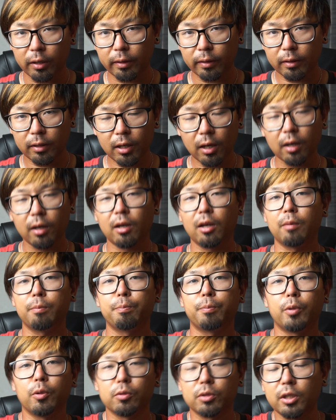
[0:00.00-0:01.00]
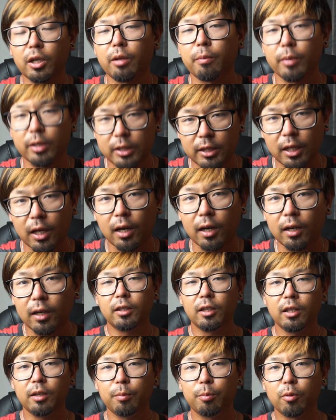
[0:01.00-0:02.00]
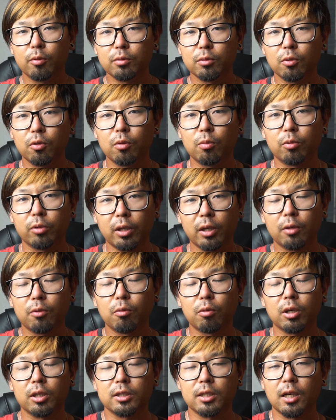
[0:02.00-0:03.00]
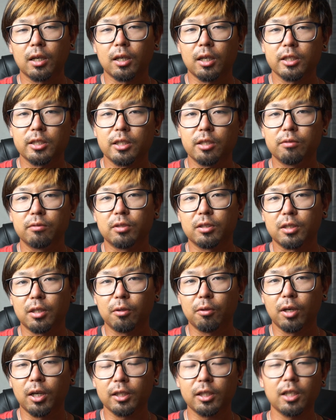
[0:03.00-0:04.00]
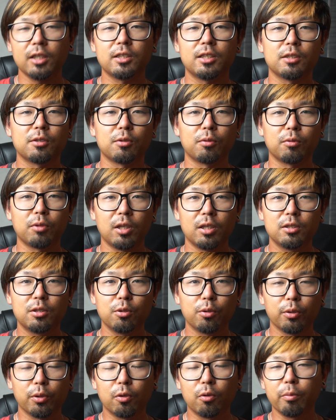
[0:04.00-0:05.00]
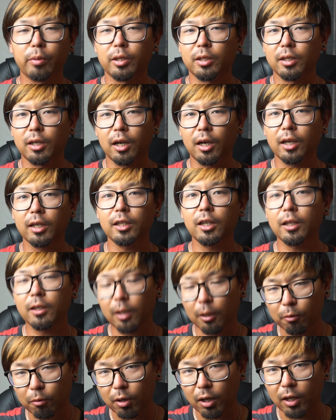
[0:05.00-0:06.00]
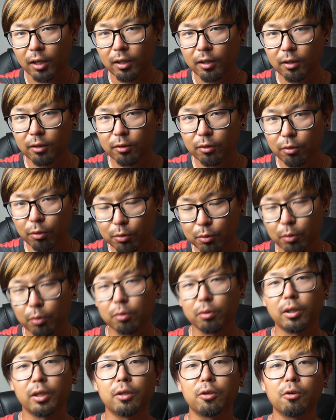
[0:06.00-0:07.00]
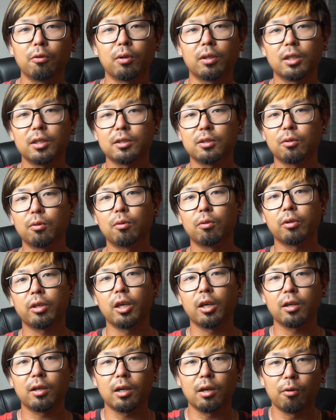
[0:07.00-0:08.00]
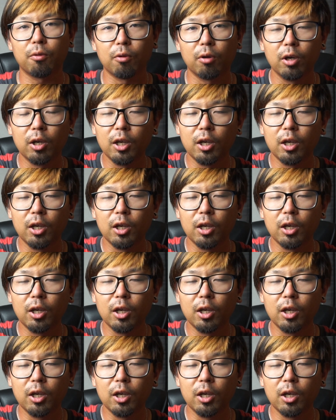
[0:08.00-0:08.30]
名が発表されましたで僕の方もね今回参加してるんですけど果たしてそのね上位5名に入れたのかということで今日はねその結果をお